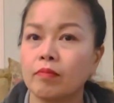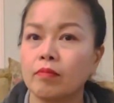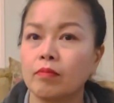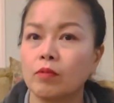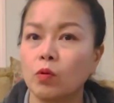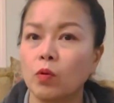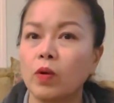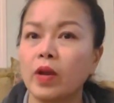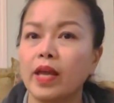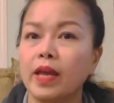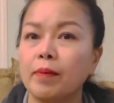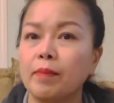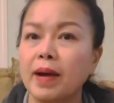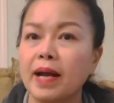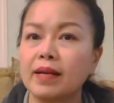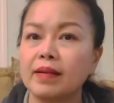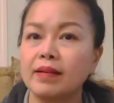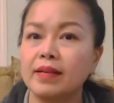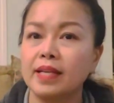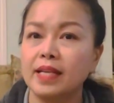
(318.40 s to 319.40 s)
โอเคมาก
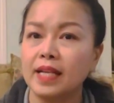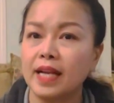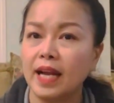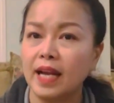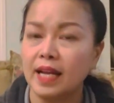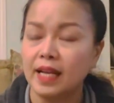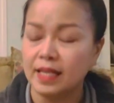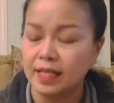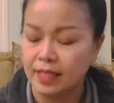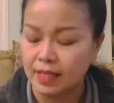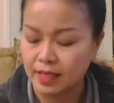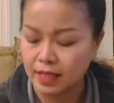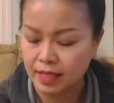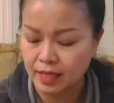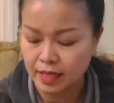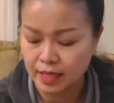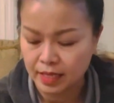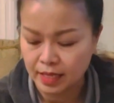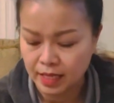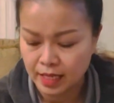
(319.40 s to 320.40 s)
เลยนะ
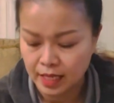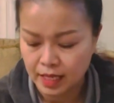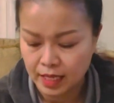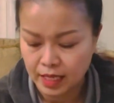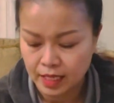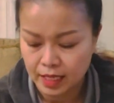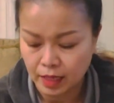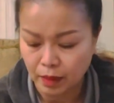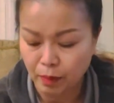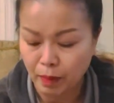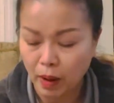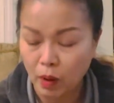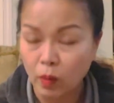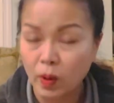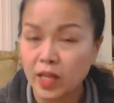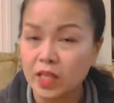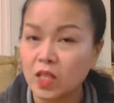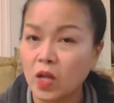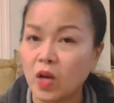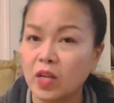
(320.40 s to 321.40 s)
ถึงแม้ว่า
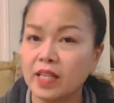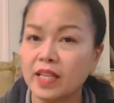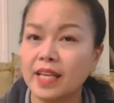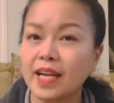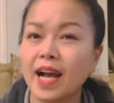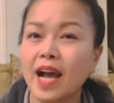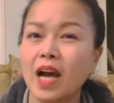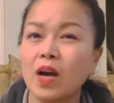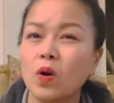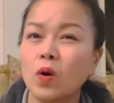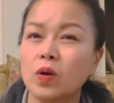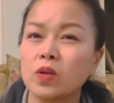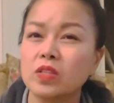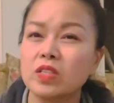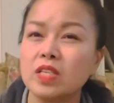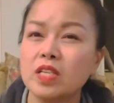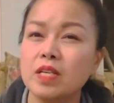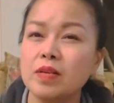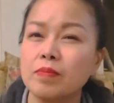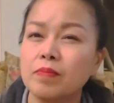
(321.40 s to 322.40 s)
ตอนนี้ค่าครอง
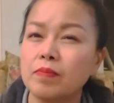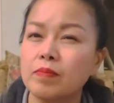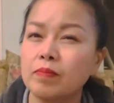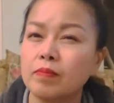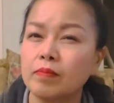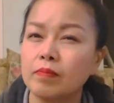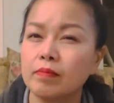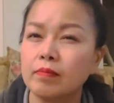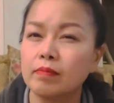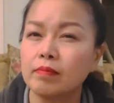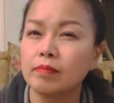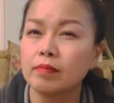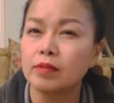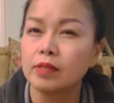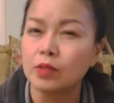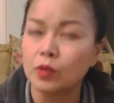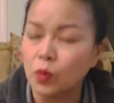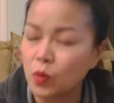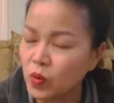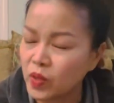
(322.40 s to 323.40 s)
ชีพ
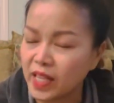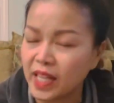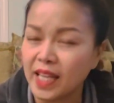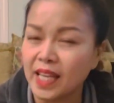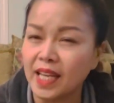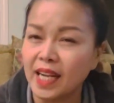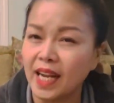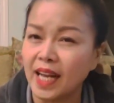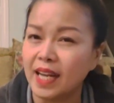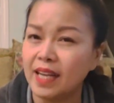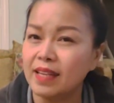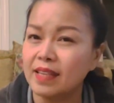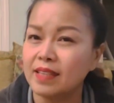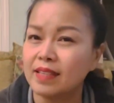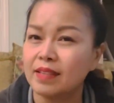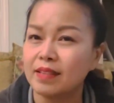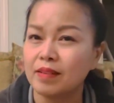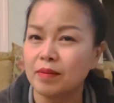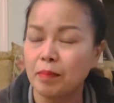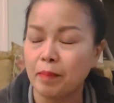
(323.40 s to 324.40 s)
ทุกที่แหละ
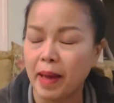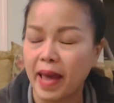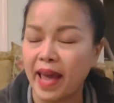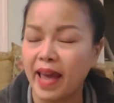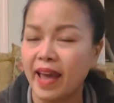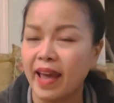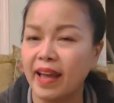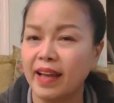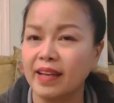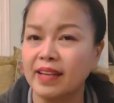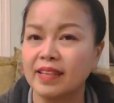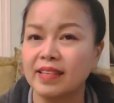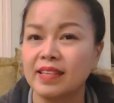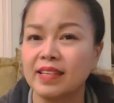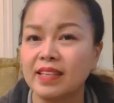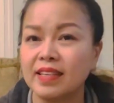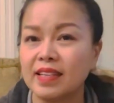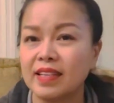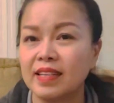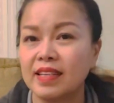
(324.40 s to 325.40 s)
แพง
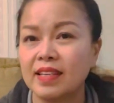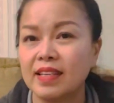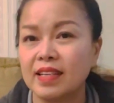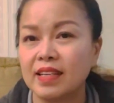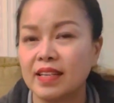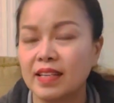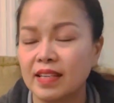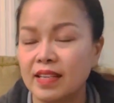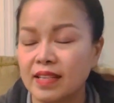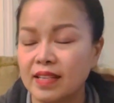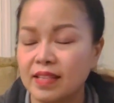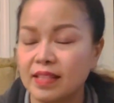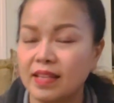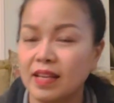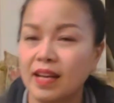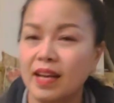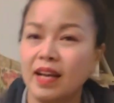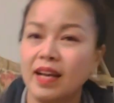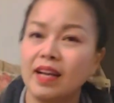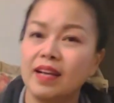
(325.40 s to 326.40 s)

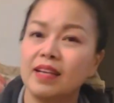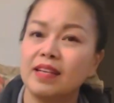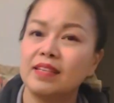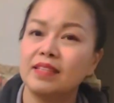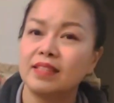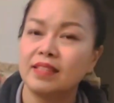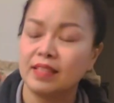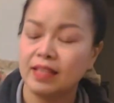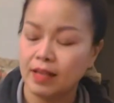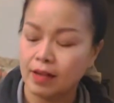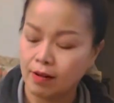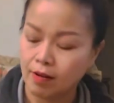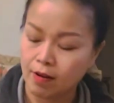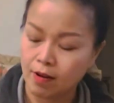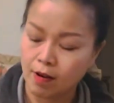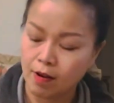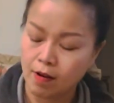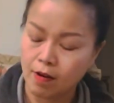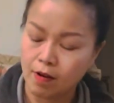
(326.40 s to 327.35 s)
อ่ะฮะ แล้วก็